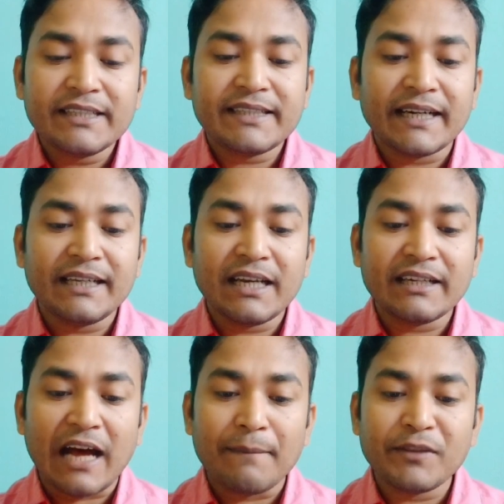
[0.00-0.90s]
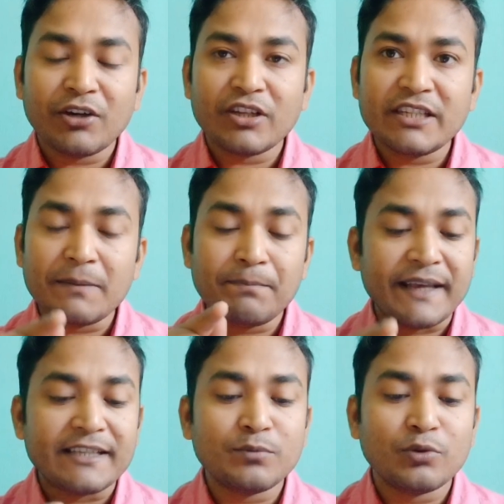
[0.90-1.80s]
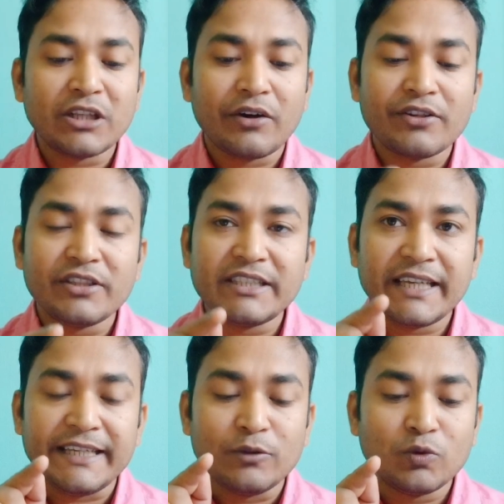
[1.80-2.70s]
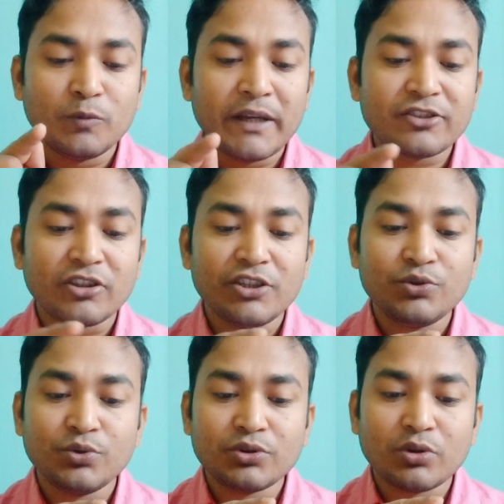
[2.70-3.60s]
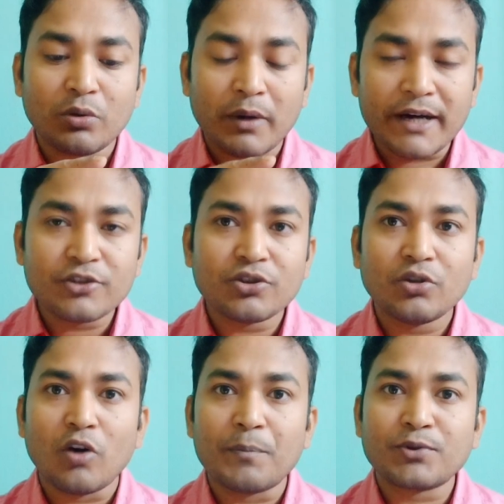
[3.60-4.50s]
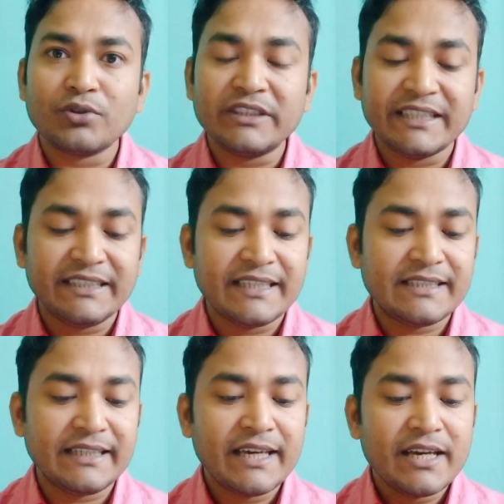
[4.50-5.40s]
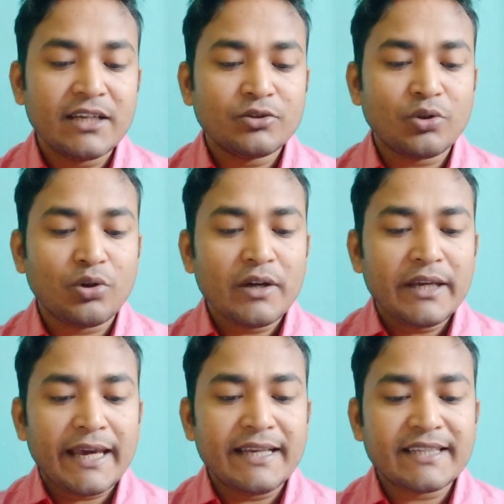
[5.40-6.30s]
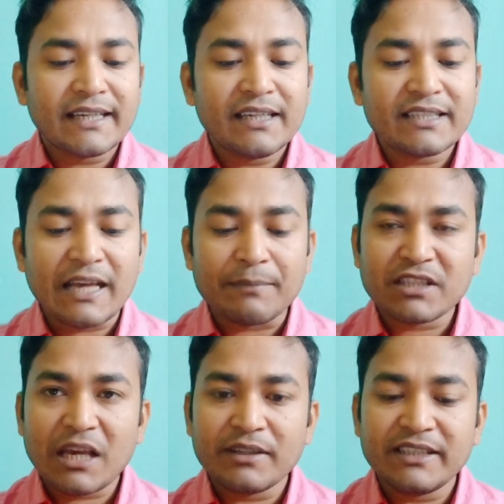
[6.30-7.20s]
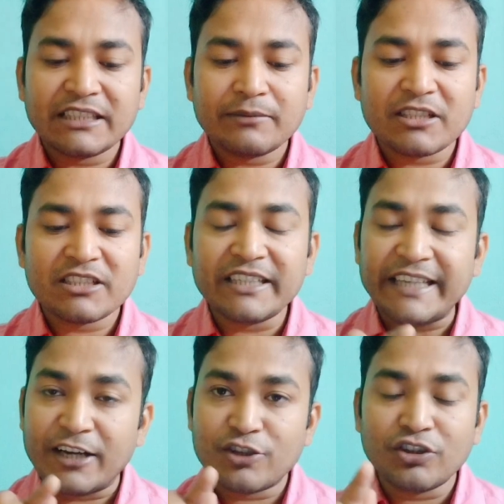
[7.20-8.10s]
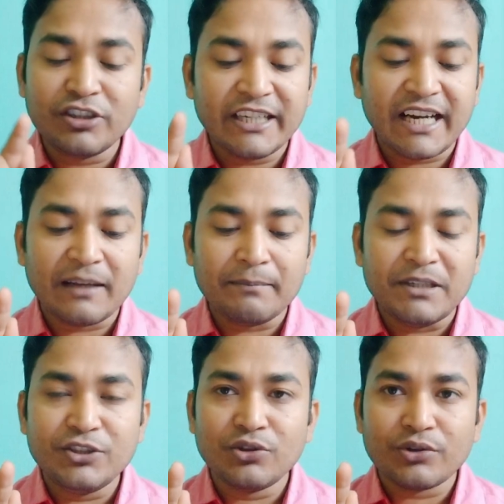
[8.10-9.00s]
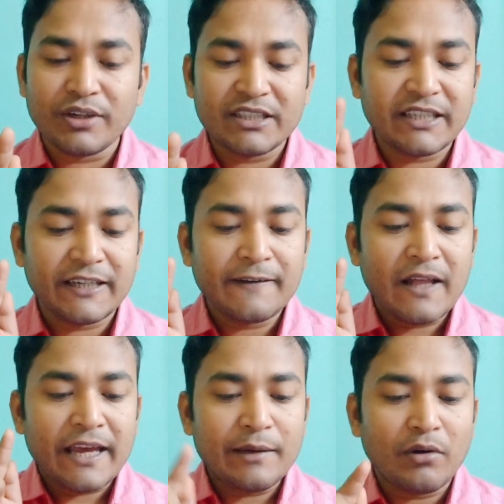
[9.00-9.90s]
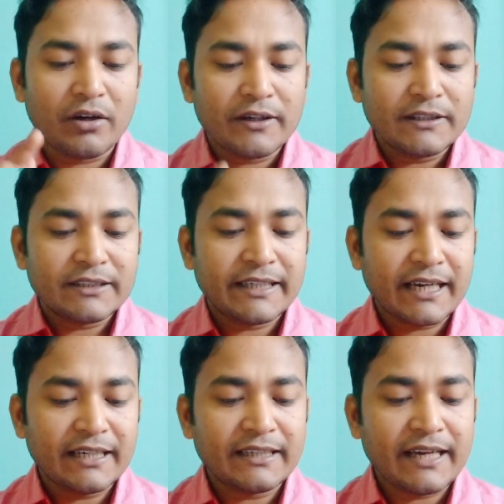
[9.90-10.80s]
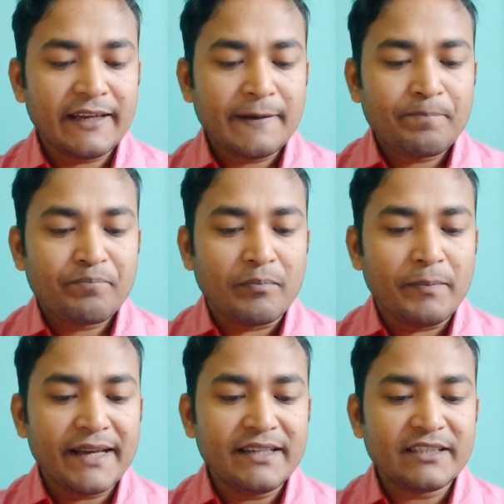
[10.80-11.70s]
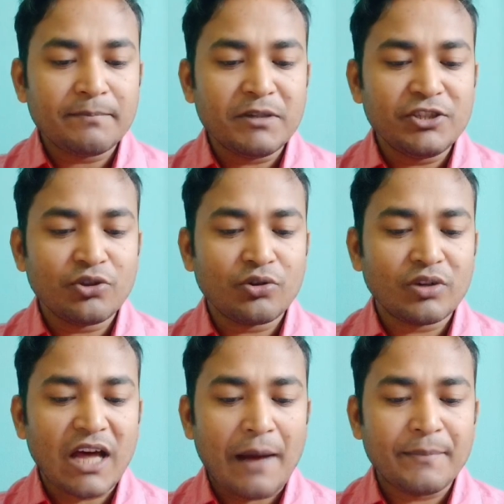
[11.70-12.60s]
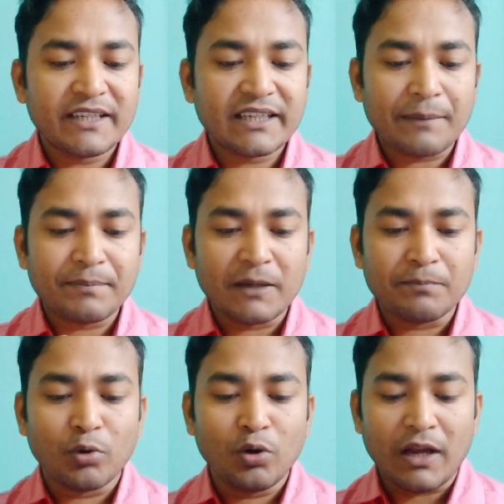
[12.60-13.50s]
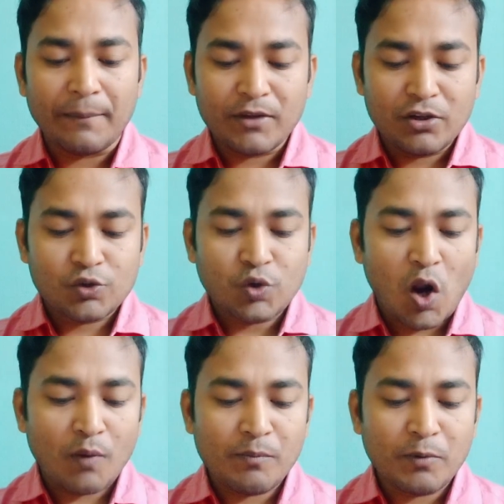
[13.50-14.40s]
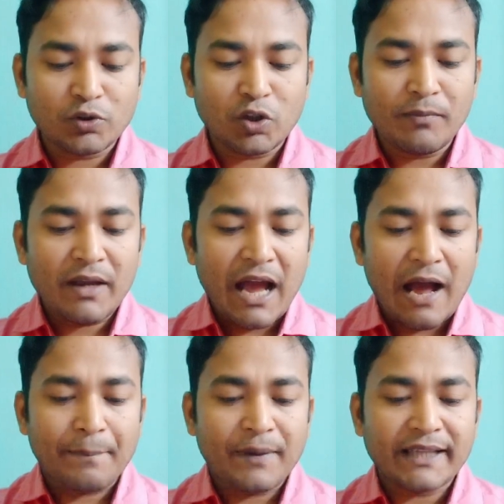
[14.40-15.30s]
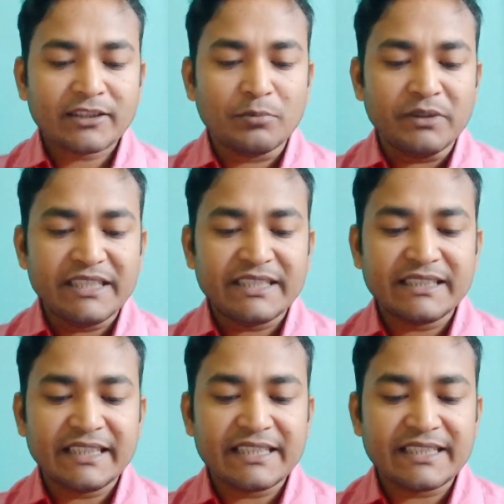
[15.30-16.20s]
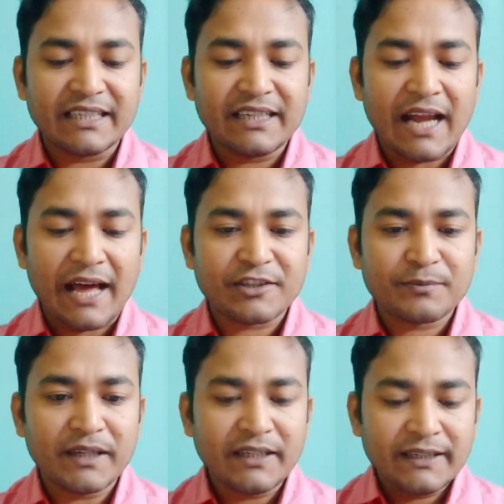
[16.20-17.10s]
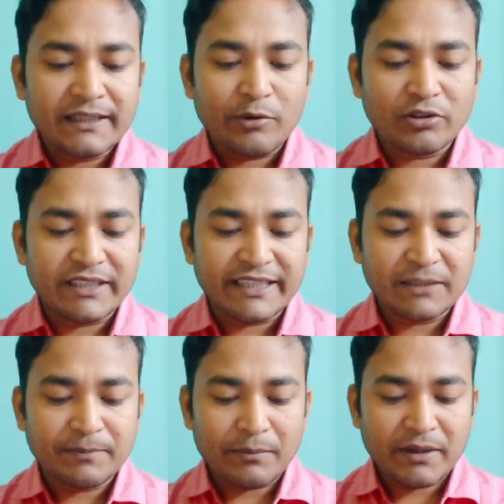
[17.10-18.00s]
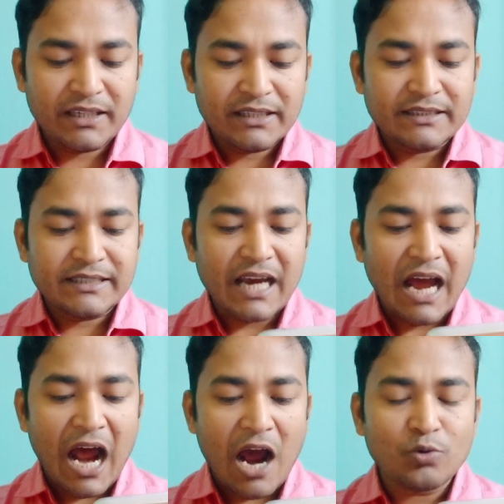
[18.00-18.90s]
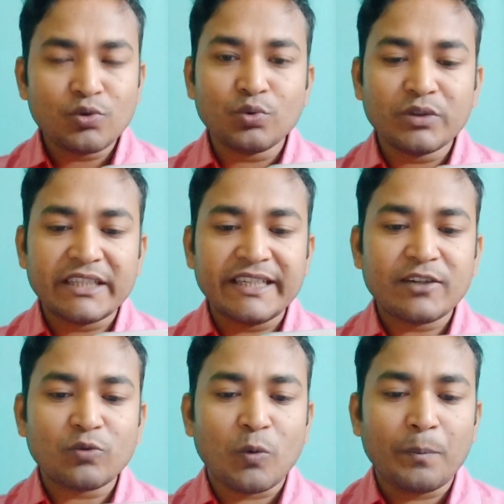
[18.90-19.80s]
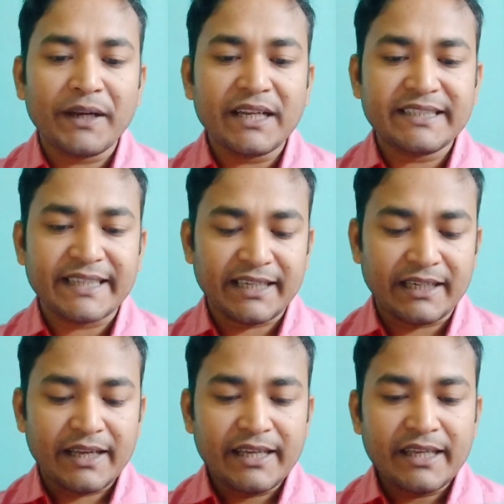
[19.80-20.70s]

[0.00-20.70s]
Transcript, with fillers: চ্যানেলের নাম দেওয়া রয়েছে ফেসবুক দেওয়া রয়েছে ইউটিউবের সঙ্গে যুক্ত হওয়ার জন্য অপশন দিয়ে দিয়েছি তো এই চ্যানেলে সাবস্ক্রাইবার দেখতে পাচ্ছেন একষট্টিখানা ভিডিও রয়েছে এবং সেখানটায় মেন যে ভিডিওগুলো আমি যেটাকে আপনাকে বললাম সর্বপ্রথম আপনারা একদম নিচের দিকে চ্যানেলে আসবেন এবং দেখতে পাবেন যে হাউ টু ক্রিয়েট ওপেন চ্যানেল